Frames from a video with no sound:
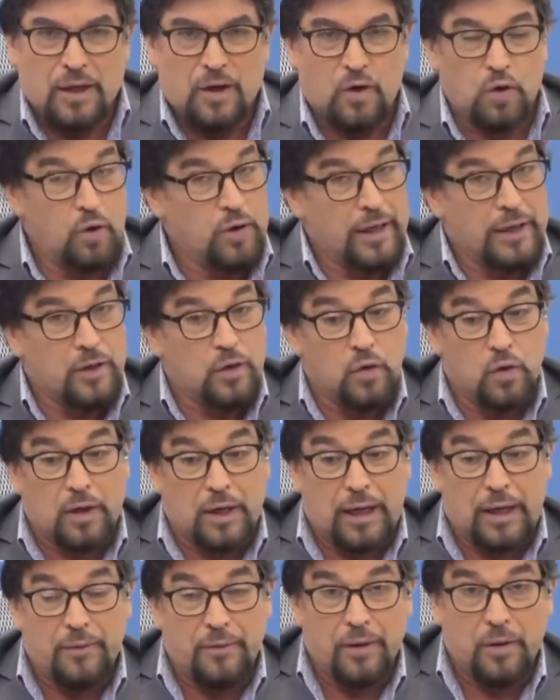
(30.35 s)
Lo que no
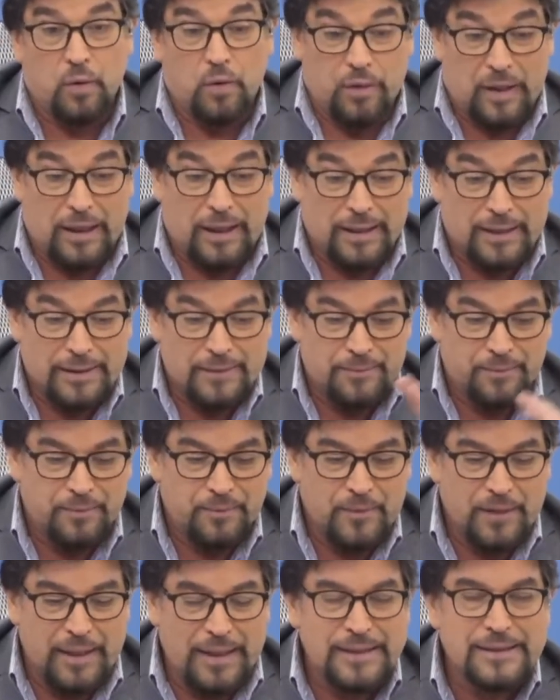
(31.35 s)
cabe dudar
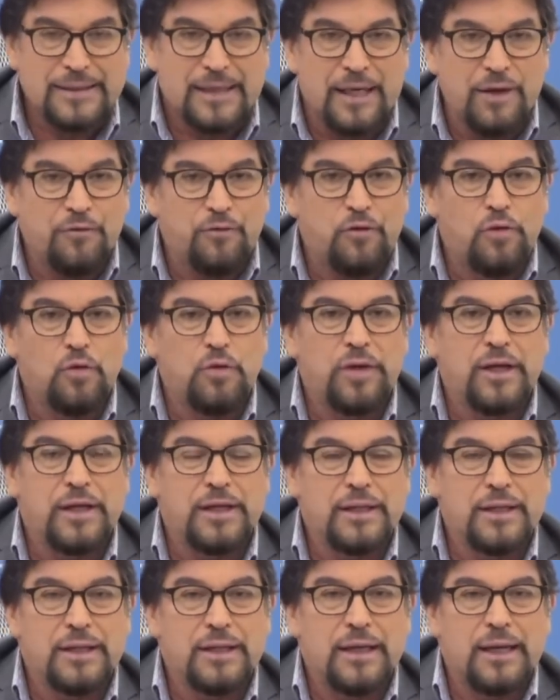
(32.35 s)
es que
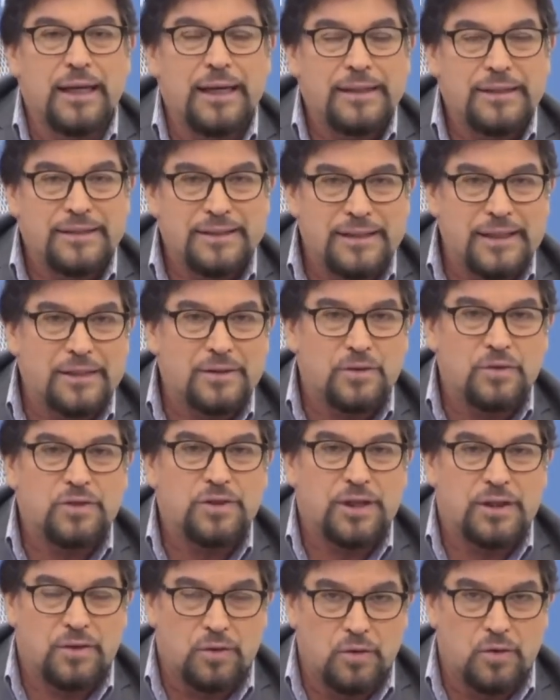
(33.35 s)
influyen en cierto
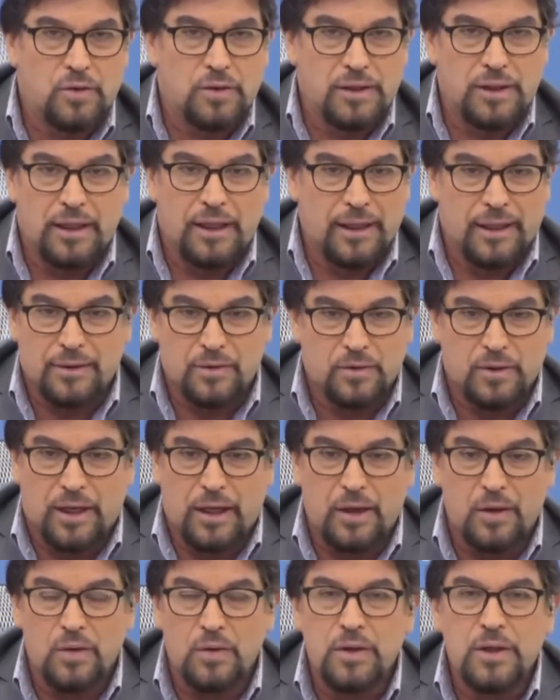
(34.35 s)
sector del
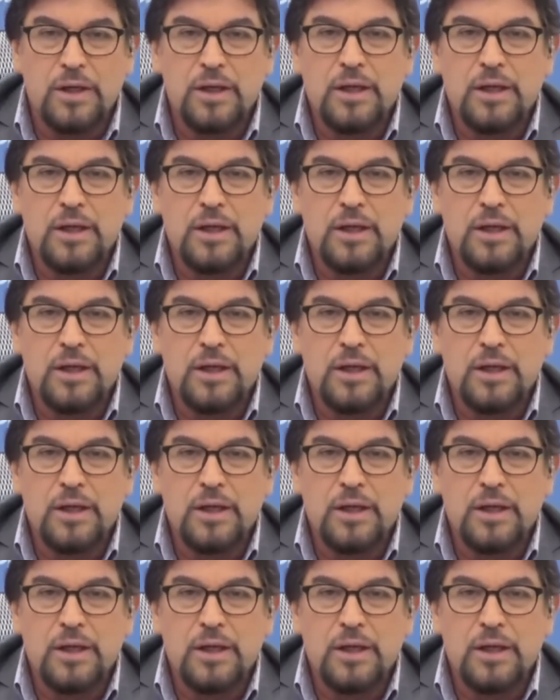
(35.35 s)
electorado,